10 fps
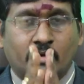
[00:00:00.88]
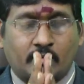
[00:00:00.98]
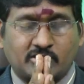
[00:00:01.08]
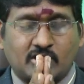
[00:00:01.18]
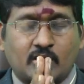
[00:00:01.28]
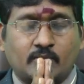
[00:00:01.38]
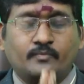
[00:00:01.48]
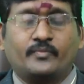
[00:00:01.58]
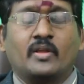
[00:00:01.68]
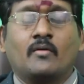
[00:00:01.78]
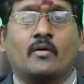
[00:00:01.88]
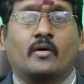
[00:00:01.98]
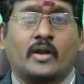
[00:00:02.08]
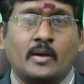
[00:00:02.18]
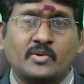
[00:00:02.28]
నమస్కారం
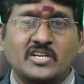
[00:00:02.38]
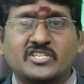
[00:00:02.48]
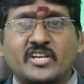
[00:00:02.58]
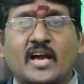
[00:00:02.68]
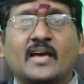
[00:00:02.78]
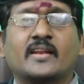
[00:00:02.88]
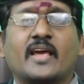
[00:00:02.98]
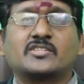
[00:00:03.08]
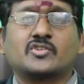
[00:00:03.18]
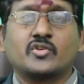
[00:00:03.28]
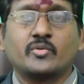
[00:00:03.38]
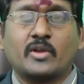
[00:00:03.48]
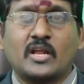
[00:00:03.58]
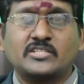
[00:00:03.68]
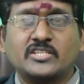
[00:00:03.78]
రామకృష్ణ నాస్ట్రో
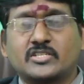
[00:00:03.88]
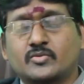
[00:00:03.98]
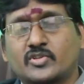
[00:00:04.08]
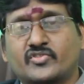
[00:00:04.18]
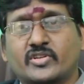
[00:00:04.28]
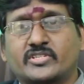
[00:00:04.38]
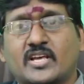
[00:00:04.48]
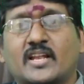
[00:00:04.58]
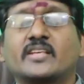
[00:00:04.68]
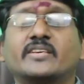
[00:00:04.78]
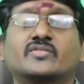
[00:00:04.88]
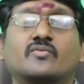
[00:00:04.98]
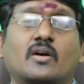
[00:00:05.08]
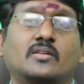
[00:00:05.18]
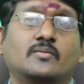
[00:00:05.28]
న్యూమరాలజీ స్పిరిచువల్ ఛానల్కి
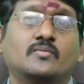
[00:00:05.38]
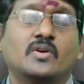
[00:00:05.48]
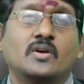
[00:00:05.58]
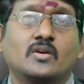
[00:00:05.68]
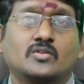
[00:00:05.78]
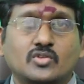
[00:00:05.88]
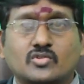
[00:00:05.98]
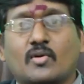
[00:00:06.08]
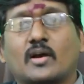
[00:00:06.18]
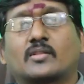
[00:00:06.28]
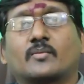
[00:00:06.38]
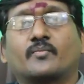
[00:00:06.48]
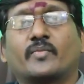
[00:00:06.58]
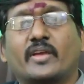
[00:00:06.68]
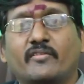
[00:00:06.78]
స్వాగతం సుస్వాగతం
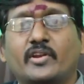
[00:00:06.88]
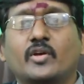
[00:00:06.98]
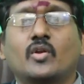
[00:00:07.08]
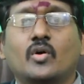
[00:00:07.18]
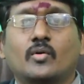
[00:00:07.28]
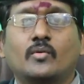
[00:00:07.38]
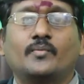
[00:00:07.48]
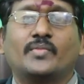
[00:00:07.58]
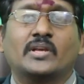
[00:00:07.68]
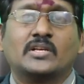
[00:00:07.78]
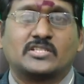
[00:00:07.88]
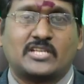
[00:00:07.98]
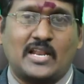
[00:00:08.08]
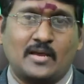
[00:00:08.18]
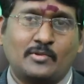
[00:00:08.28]
ఈ వీడియోలో
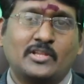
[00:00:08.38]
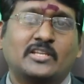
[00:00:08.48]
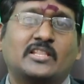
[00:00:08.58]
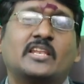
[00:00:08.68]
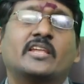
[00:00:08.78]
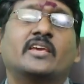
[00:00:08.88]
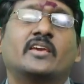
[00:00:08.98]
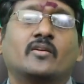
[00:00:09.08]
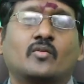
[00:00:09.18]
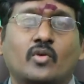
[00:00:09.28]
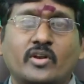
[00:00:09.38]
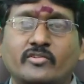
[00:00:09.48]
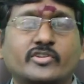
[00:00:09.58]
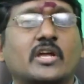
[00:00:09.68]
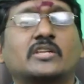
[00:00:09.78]
చాలామందికి తెలియని కొన్ని
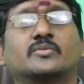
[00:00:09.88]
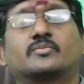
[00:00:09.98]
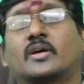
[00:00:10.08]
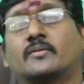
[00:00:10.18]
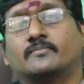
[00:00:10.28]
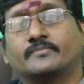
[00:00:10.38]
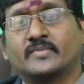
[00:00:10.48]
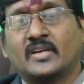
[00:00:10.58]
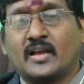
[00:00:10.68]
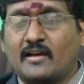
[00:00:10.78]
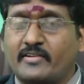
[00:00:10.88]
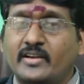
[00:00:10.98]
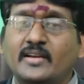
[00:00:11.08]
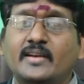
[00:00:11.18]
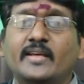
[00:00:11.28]
విషయాలు చెప్తాను
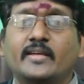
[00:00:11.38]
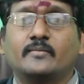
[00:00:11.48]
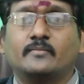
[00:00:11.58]
అవేంటంటే